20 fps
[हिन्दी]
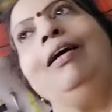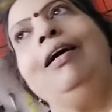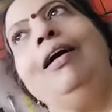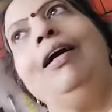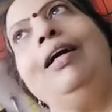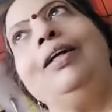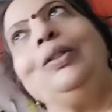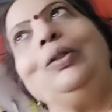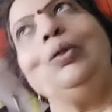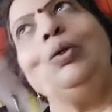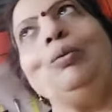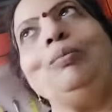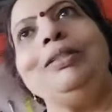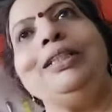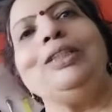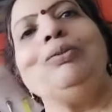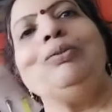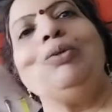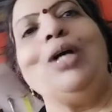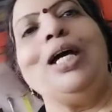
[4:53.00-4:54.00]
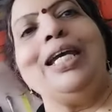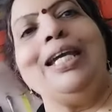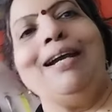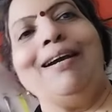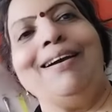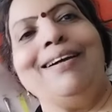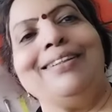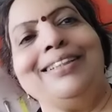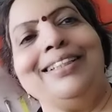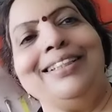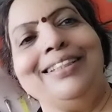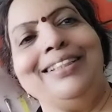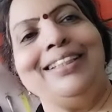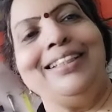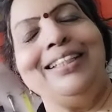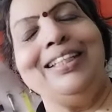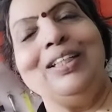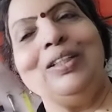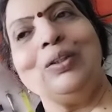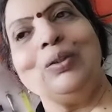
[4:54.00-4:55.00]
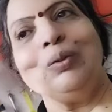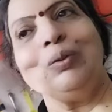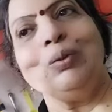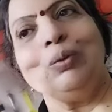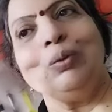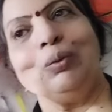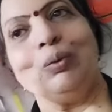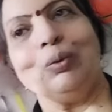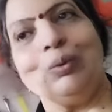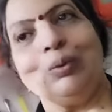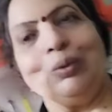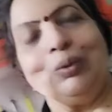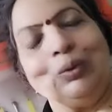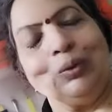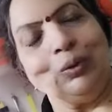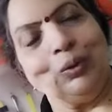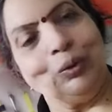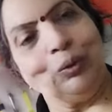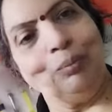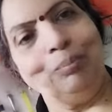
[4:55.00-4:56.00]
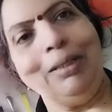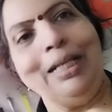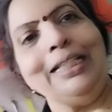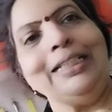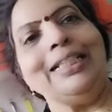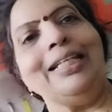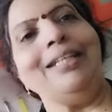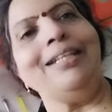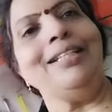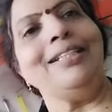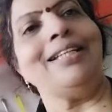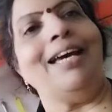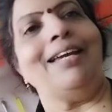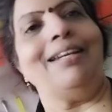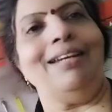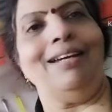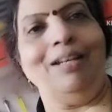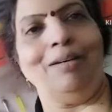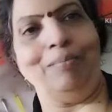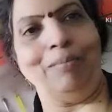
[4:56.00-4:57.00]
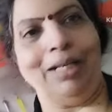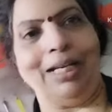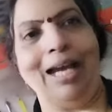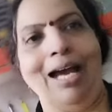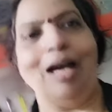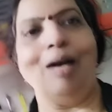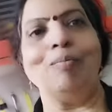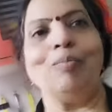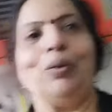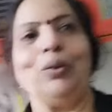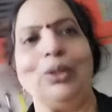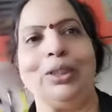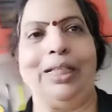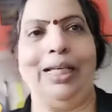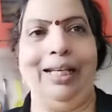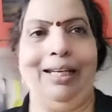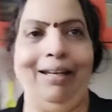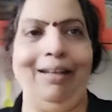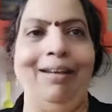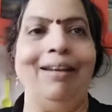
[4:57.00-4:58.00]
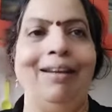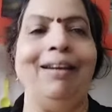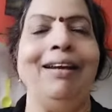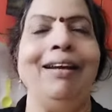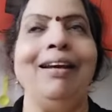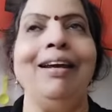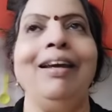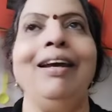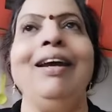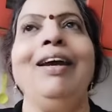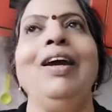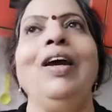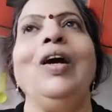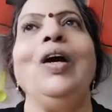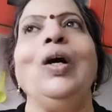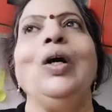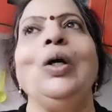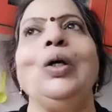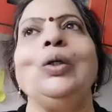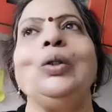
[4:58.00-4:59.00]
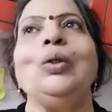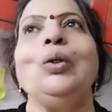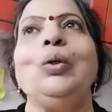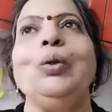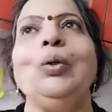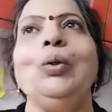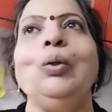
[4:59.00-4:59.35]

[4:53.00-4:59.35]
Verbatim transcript: दो बजे वो आया करती थी तो सुबह से ही सारे घर में काम होते हैं तो